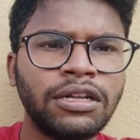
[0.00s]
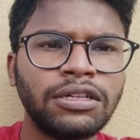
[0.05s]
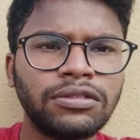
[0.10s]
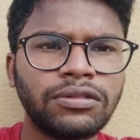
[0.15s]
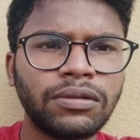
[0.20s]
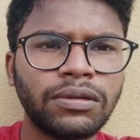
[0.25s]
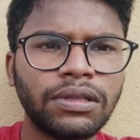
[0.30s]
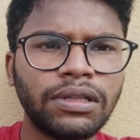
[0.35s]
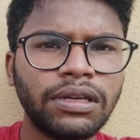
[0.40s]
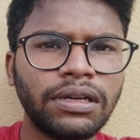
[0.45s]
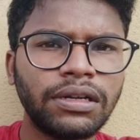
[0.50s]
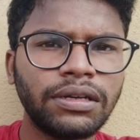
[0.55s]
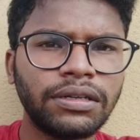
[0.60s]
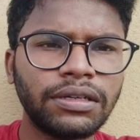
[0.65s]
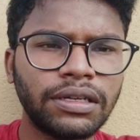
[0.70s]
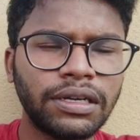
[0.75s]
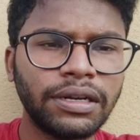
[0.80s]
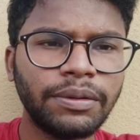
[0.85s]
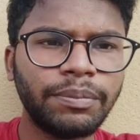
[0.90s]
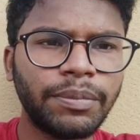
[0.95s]
ஸோ இதெல்லாம்
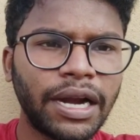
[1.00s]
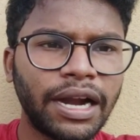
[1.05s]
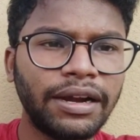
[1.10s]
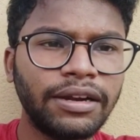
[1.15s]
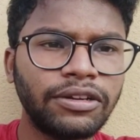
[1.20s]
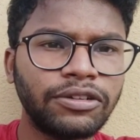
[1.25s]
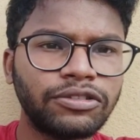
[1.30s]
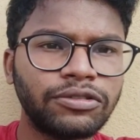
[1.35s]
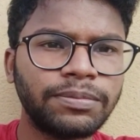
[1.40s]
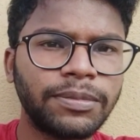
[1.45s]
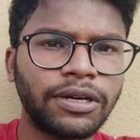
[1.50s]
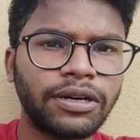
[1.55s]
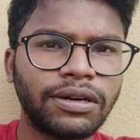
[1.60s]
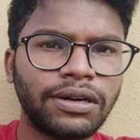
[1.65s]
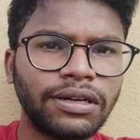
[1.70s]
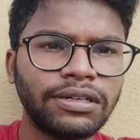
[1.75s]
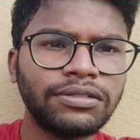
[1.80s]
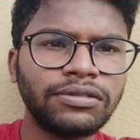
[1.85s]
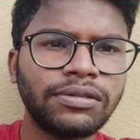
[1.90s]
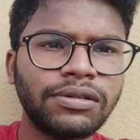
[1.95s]
என்ன பிராண்ட் யூஸ்
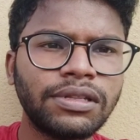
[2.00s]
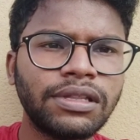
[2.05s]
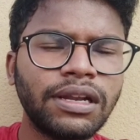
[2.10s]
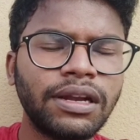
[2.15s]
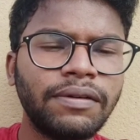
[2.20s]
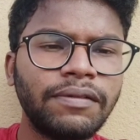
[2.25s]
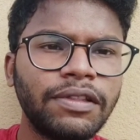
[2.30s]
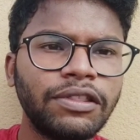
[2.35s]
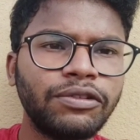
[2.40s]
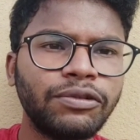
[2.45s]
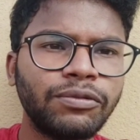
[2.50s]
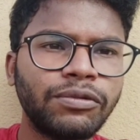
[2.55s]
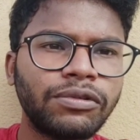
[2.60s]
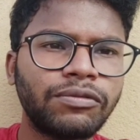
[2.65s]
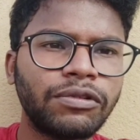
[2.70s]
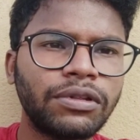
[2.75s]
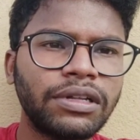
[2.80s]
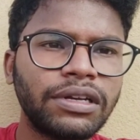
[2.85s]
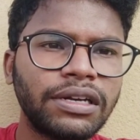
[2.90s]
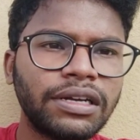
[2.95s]
பண்ணுறாங்க ஸோ இதெல்லாம் வந்து
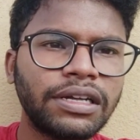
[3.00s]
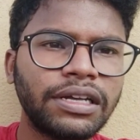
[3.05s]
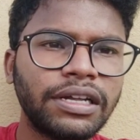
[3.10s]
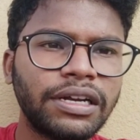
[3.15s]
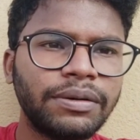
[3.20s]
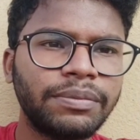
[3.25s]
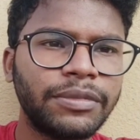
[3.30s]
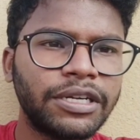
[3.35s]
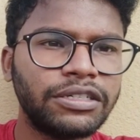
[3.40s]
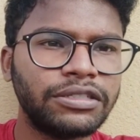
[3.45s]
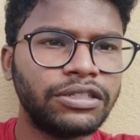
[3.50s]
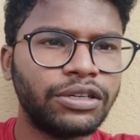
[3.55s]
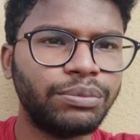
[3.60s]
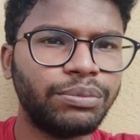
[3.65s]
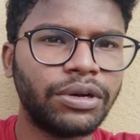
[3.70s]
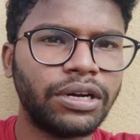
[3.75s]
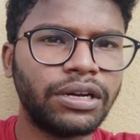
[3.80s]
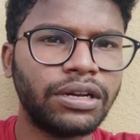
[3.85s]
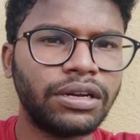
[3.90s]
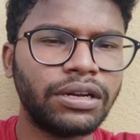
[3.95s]
உங்களுக்கு வந்து கிளியராக மென்ஷன்
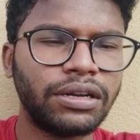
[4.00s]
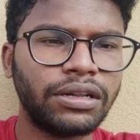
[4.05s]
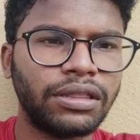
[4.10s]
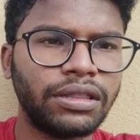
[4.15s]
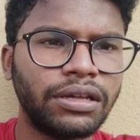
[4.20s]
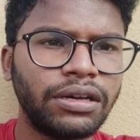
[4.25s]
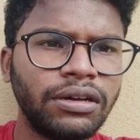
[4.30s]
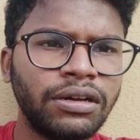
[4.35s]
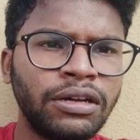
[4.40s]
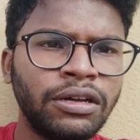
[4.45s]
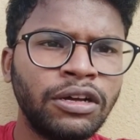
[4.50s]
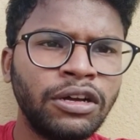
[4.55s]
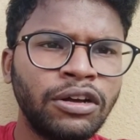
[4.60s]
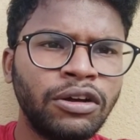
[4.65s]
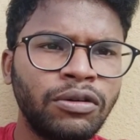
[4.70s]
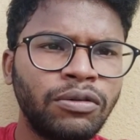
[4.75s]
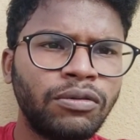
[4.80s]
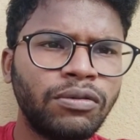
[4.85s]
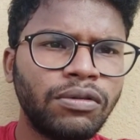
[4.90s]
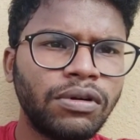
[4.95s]
பண்ணிகிட்டு இருந்தால்
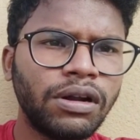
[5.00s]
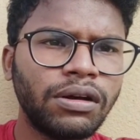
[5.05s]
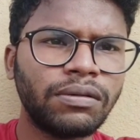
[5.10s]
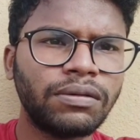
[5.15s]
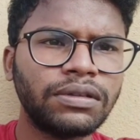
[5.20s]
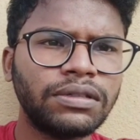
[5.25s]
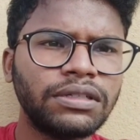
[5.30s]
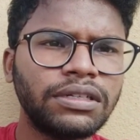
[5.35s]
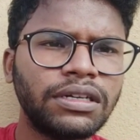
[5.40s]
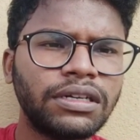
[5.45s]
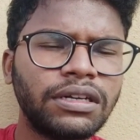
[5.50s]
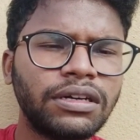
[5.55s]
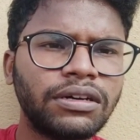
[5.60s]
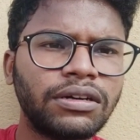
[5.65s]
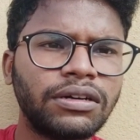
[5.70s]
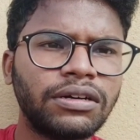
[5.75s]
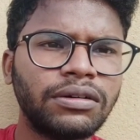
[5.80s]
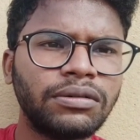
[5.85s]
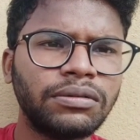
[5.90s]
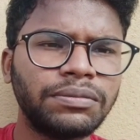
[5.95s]
உங்களுக்கு வந்து என்ன
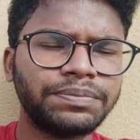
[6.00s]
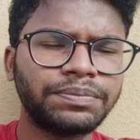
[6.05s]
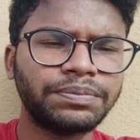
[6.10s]
ஆகும்னா